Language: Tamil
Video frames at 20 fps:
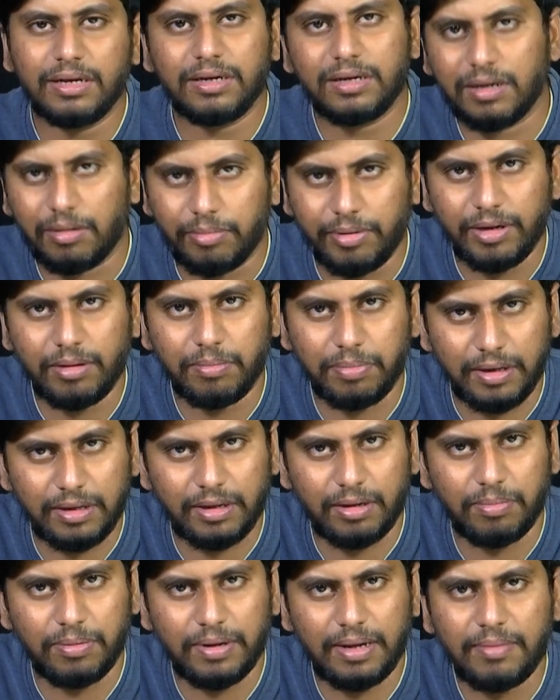இருக்குது அப்படின்னு
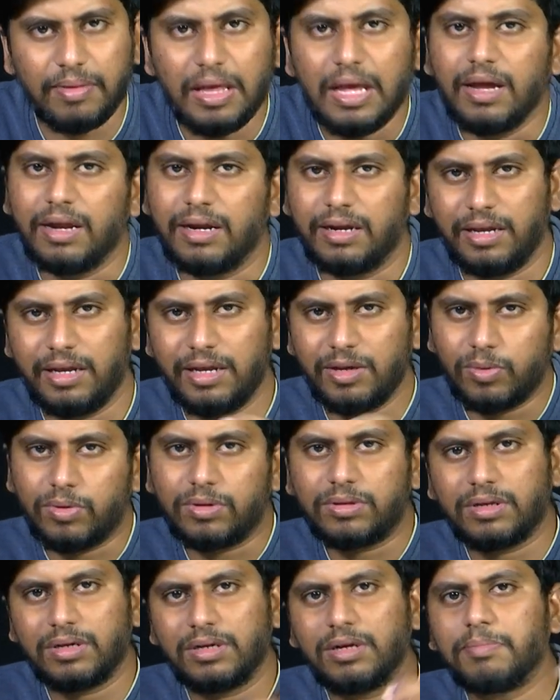பார்க்குறப்ப நீங்கள்
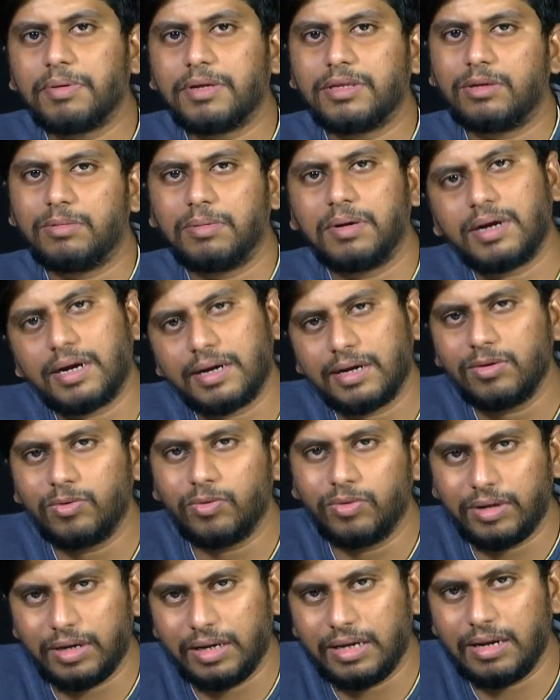ஒருத்தருக்கு பத்து ரூபா கடன்
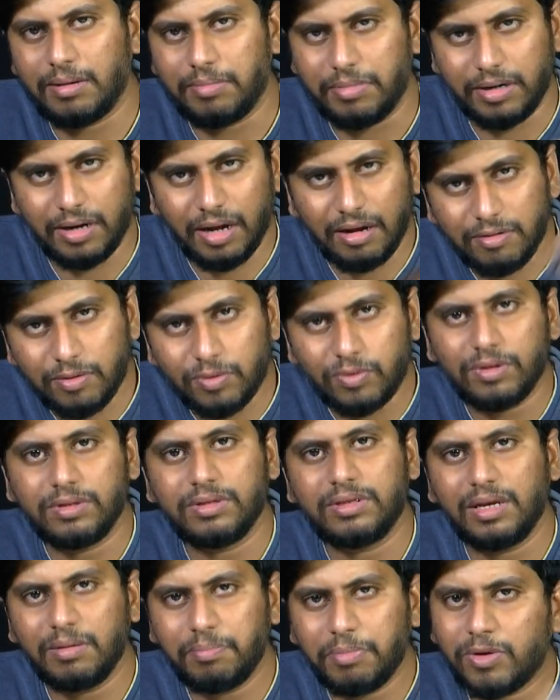கொடுக்குறீங்க அப்படின்னா
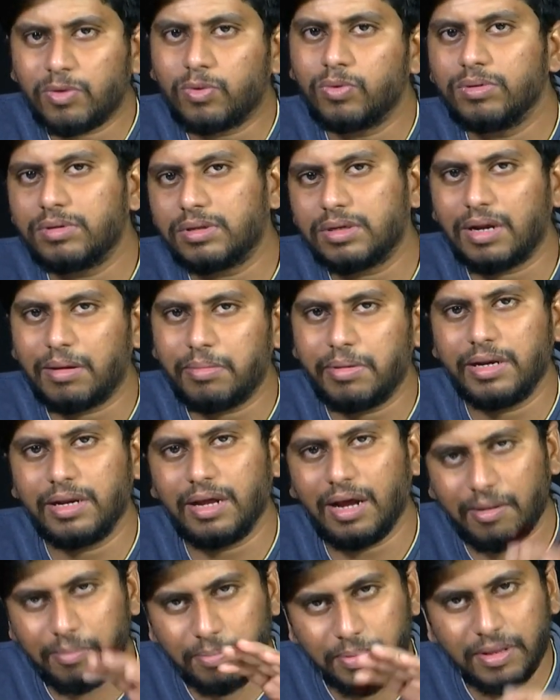அவங்களுக்கு திருப்பி கொடுத்துட்டா
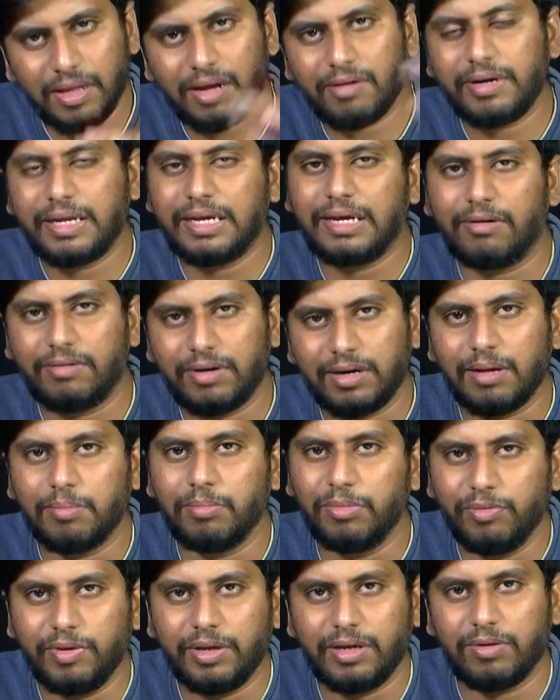அப்படின்னா அப்போ தான் நீங்கள் அவனை
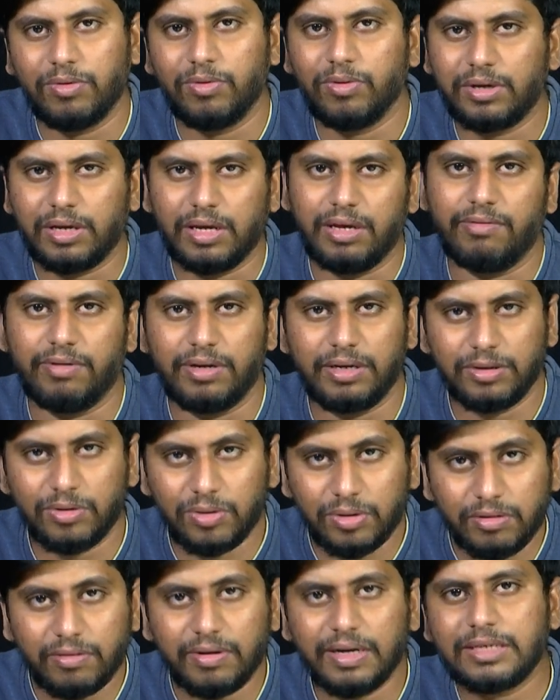நம்புவீங்க ஓகே உனக்கு
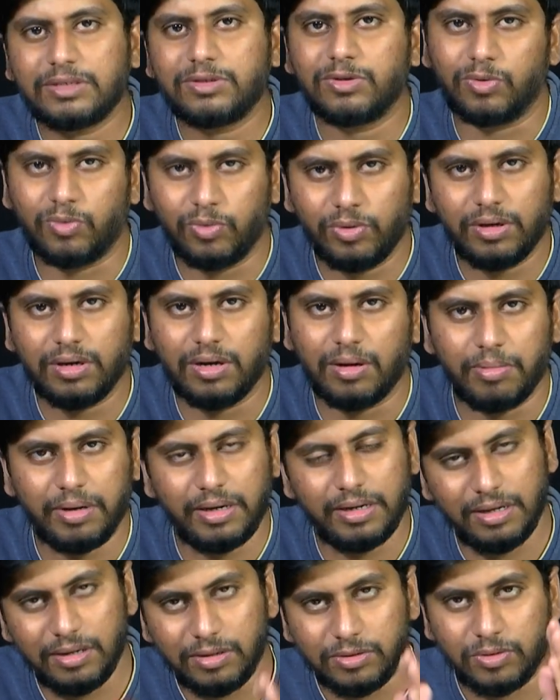இன்னொரு தடவை நெக்ஸ்ட்டு கொடுக்கலாம்
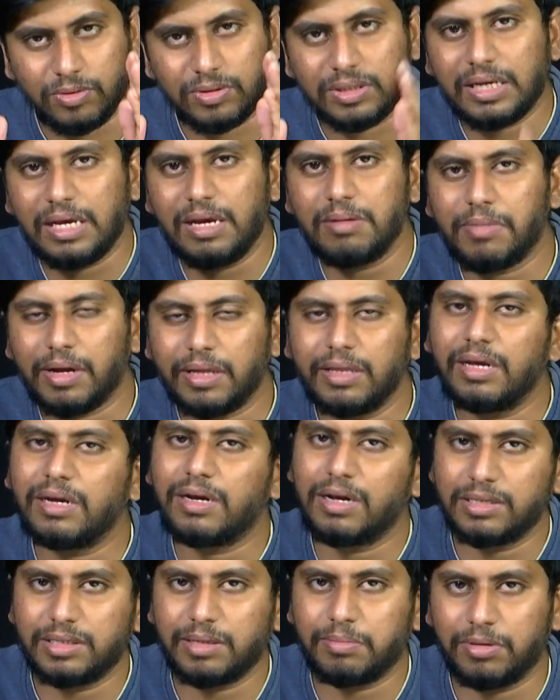அப்படின்னு ஸோ சேம் அதே
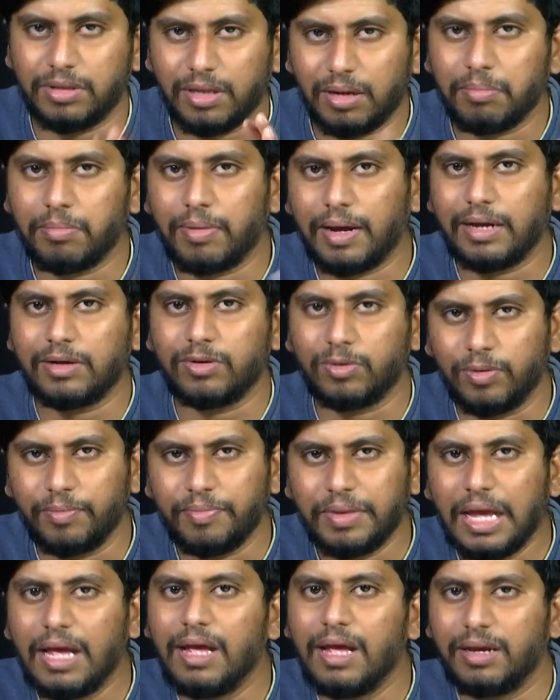கான்செப்ட் தான் பேங்க்கும்
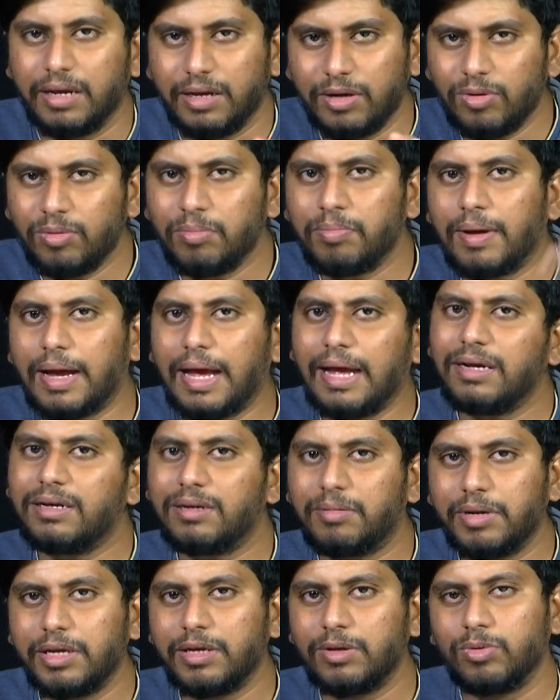இன்னும் பேங்க்
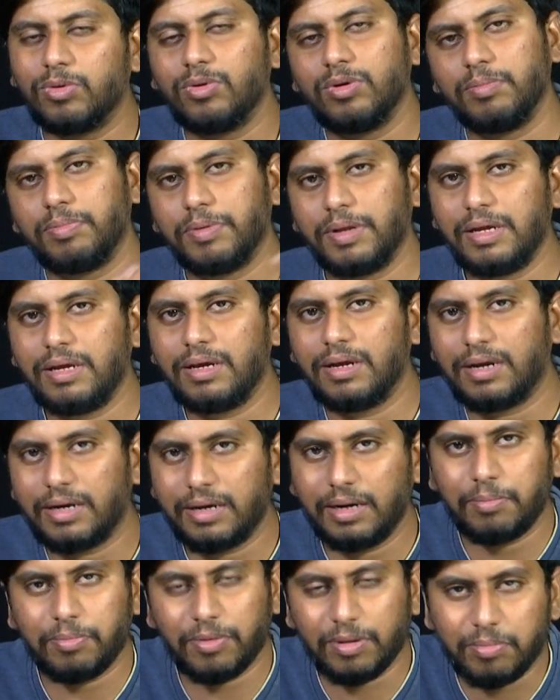அப்படிங்கிறது ஒரு பெரிய
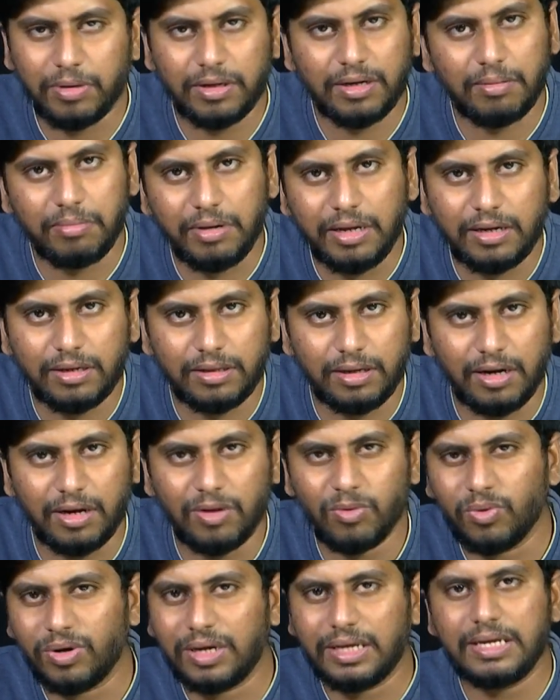டிபார்ட்மெண்ட் அப்படிங்கிறதுனால
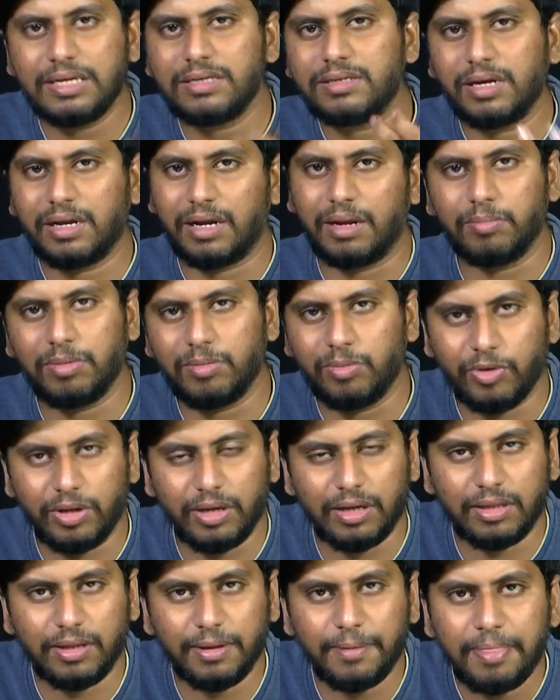உங்களை ஈஸியாக நம்ப
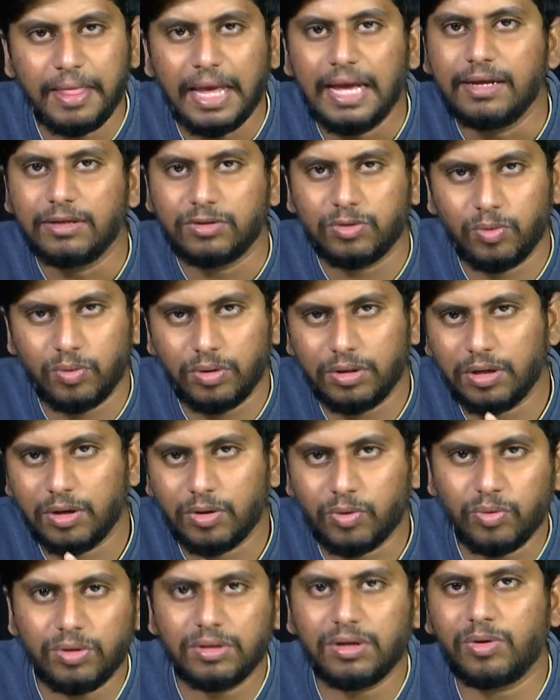முடியாது கிடையாது ஸோ உங்களுக்கு
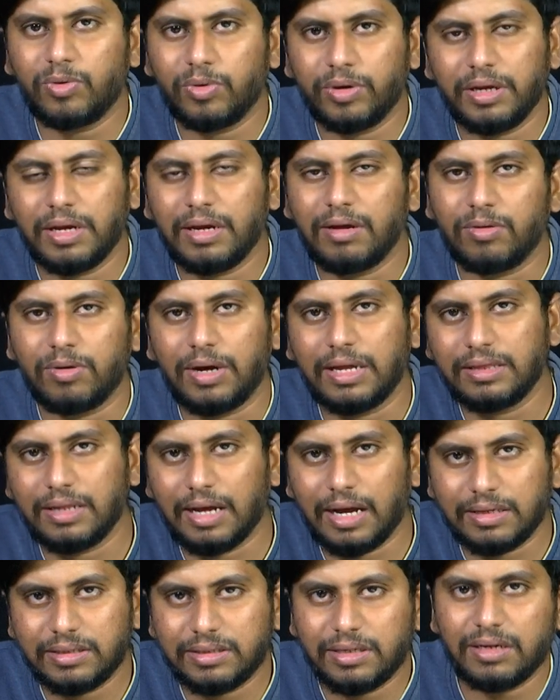கொடுக்கக்கூடிய அந்த
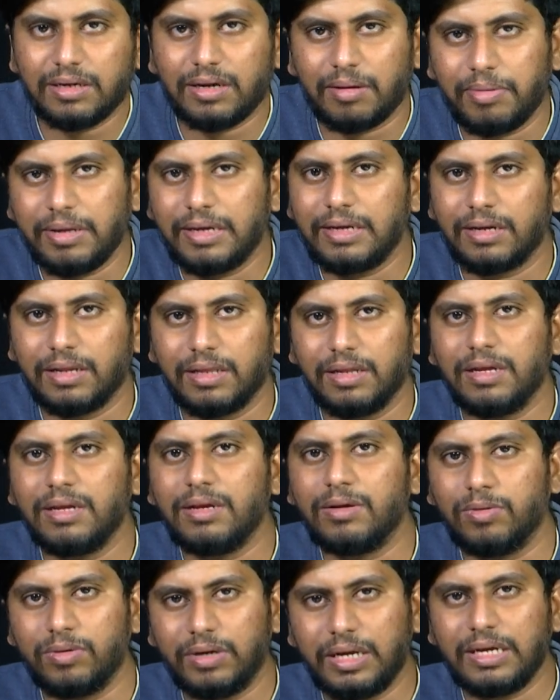அசட் அப்படிங்கிறது
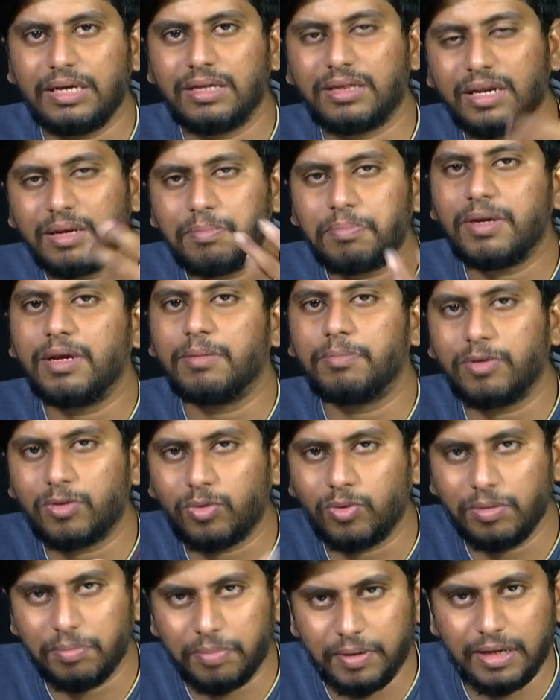நீங்கள் திருப்பி எப்போ
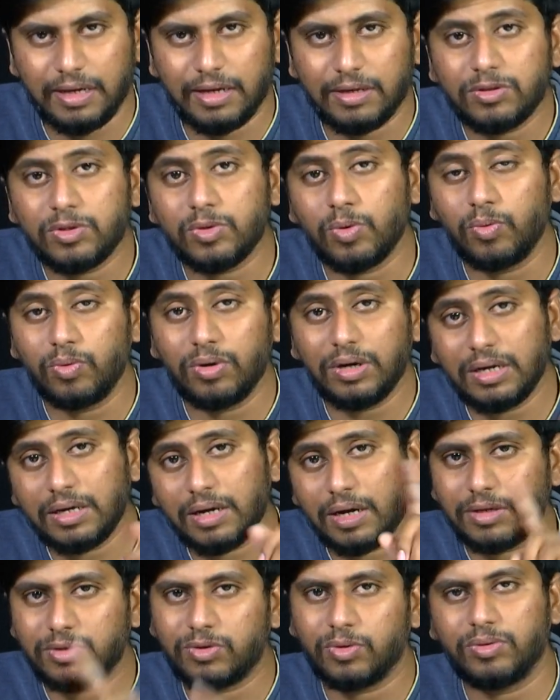கொடுப்பீங்க ஸோ
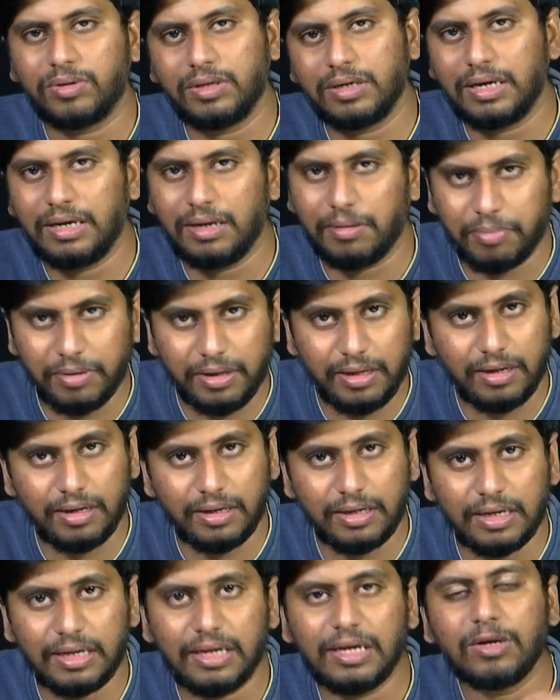உங்களுக்கான சொத்துக்கள் எப்படி
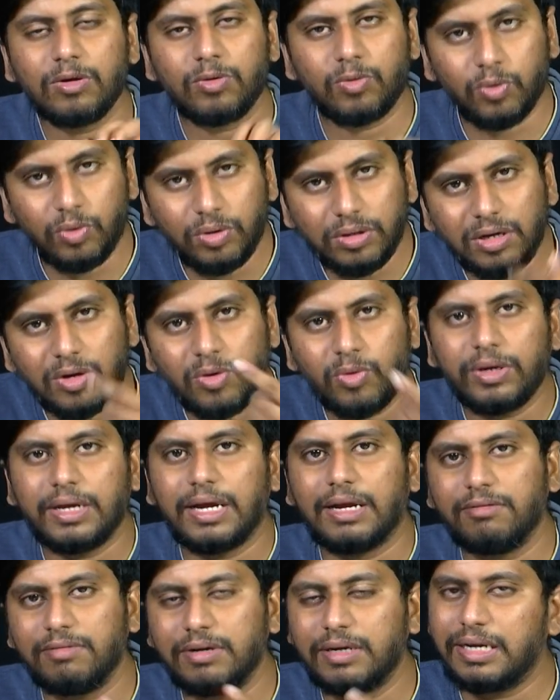இருக்குது கொடுக்கக்கூடிய
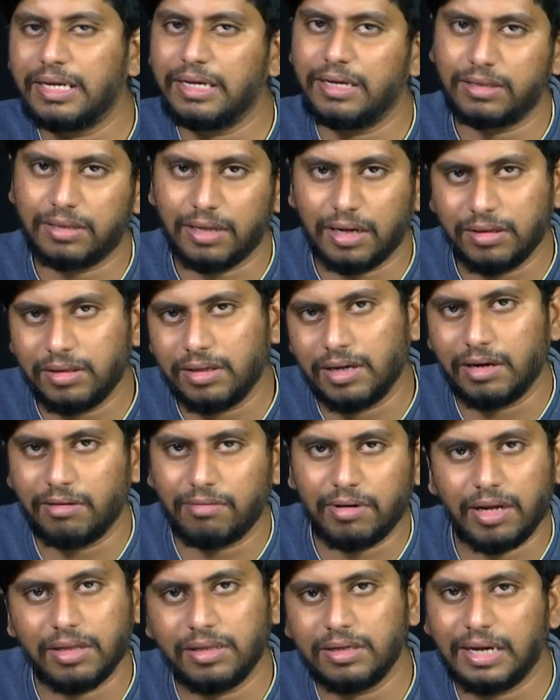அளவுக்கு நீங்கள்
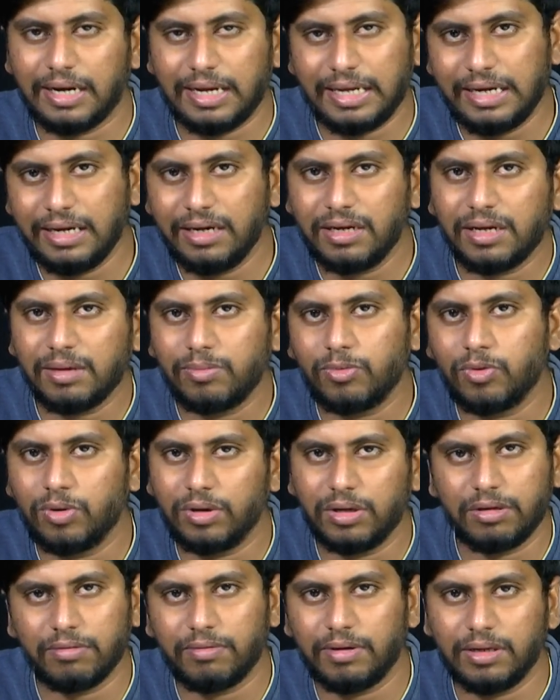தகுதியானவர் அதுக்கான இன்கம்
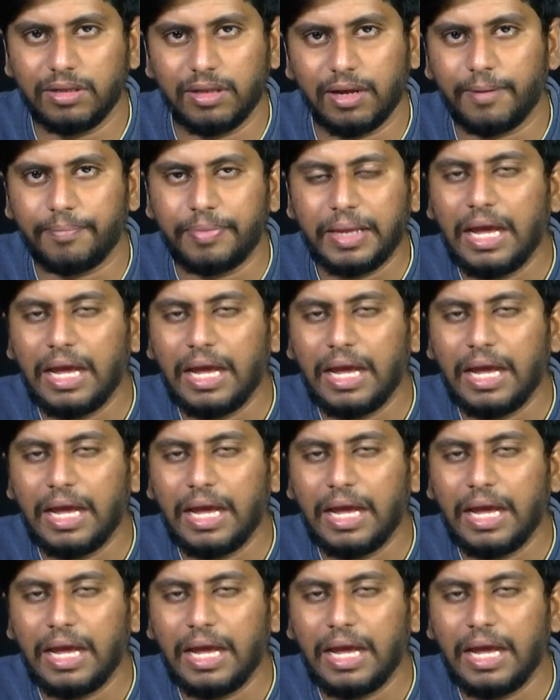உங்களுக்கு வருதா